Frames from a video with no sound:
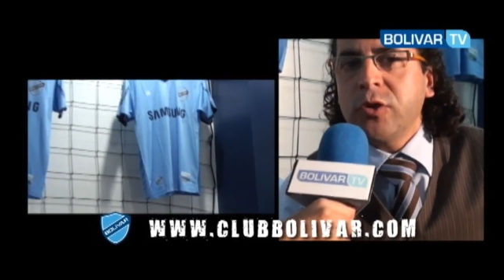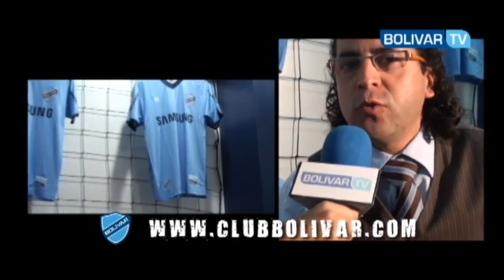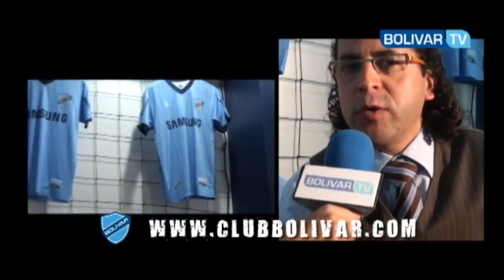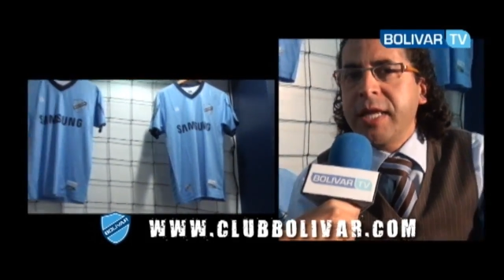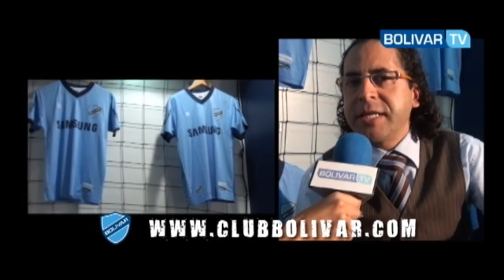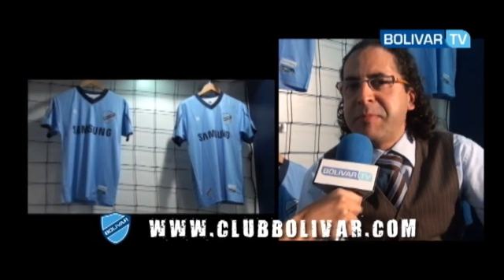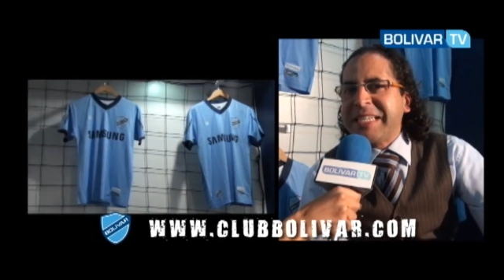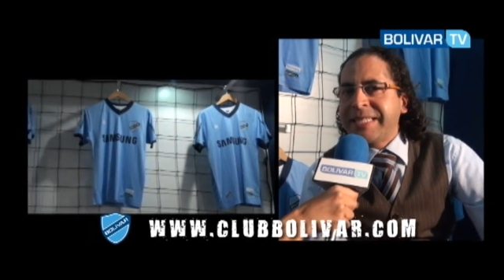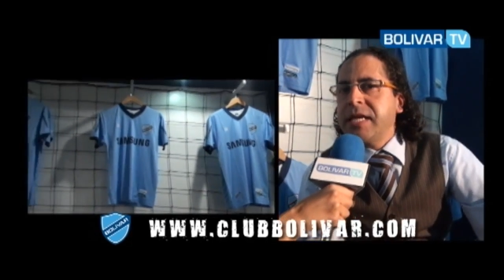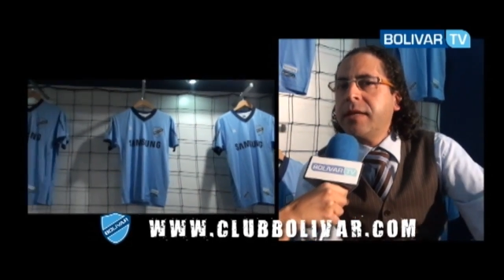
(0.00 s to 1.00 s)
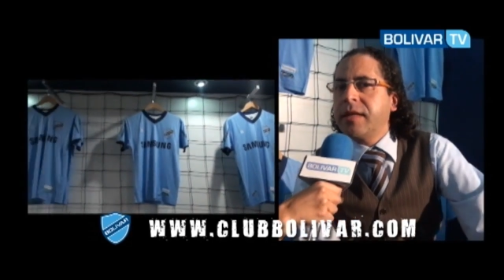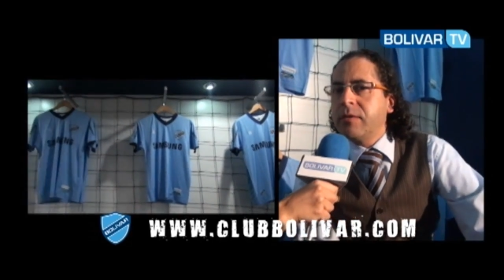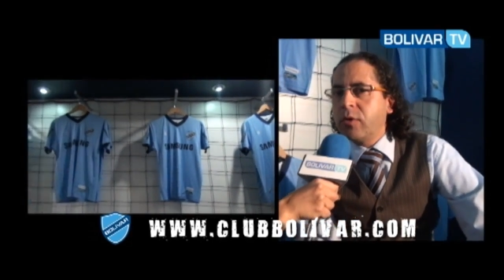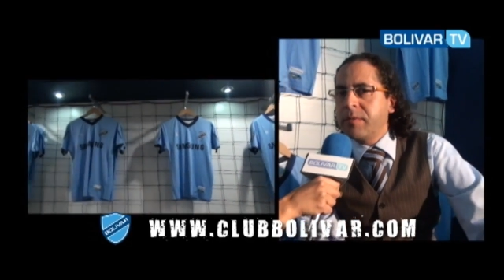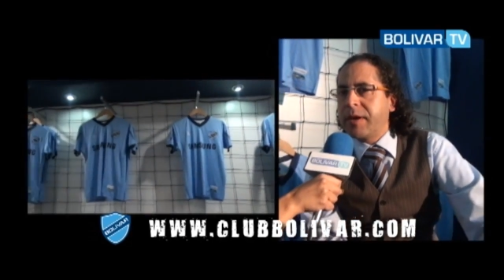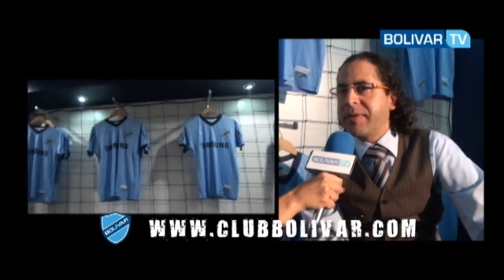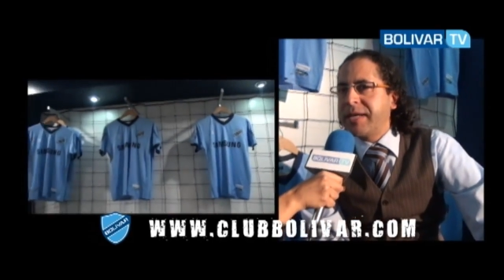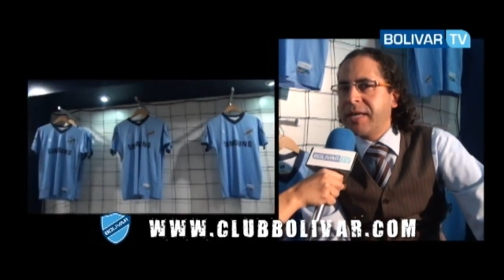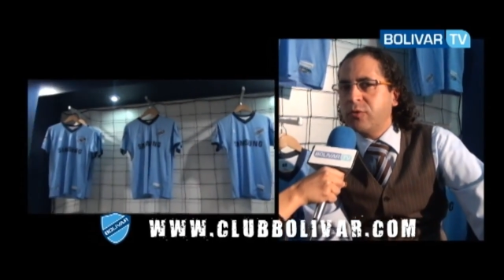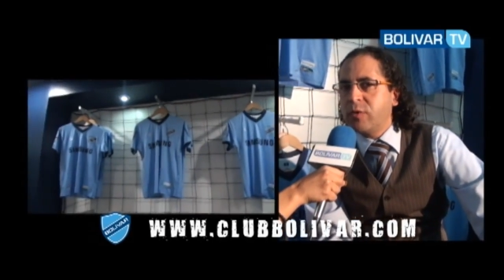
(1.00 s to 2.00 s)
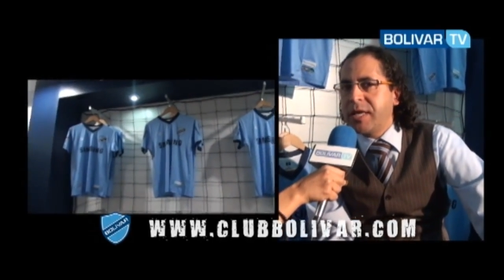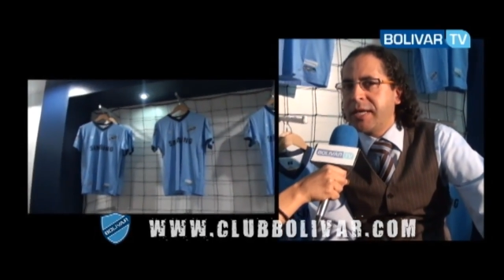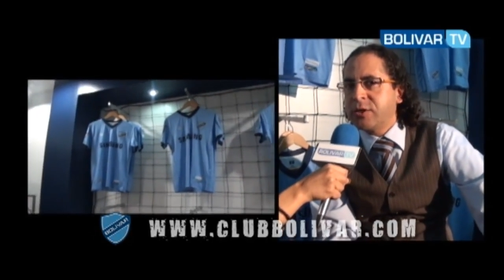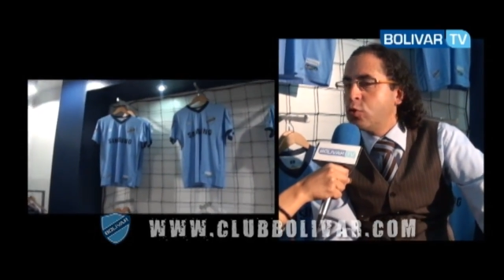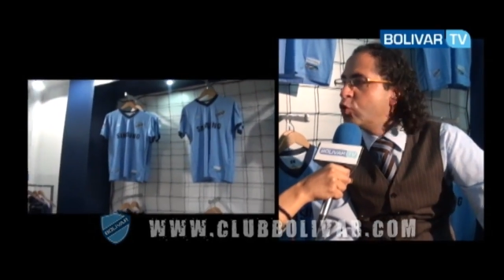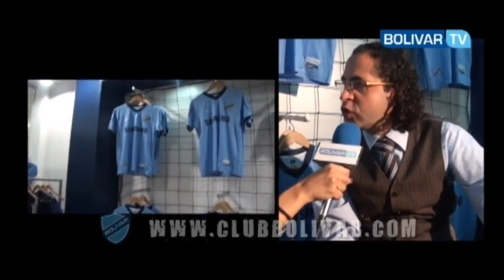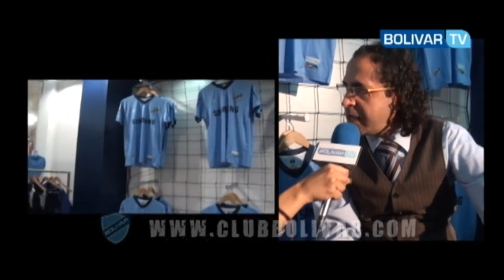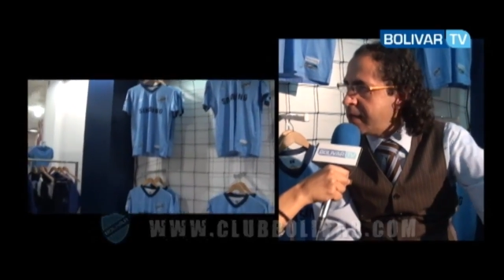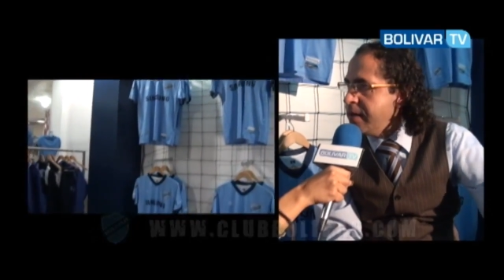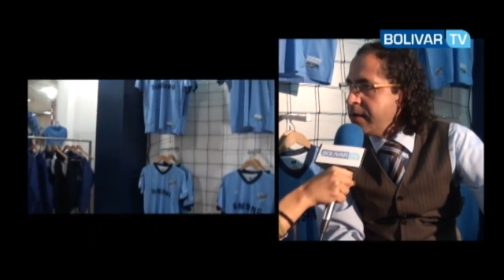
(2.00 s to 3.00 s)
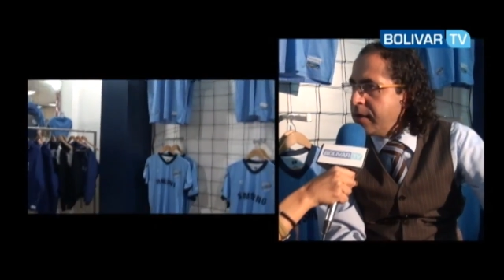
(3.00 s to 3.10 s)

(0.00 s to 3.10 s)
Si tú quieres vestirte de Bolivarmanía, tú quieres lucir.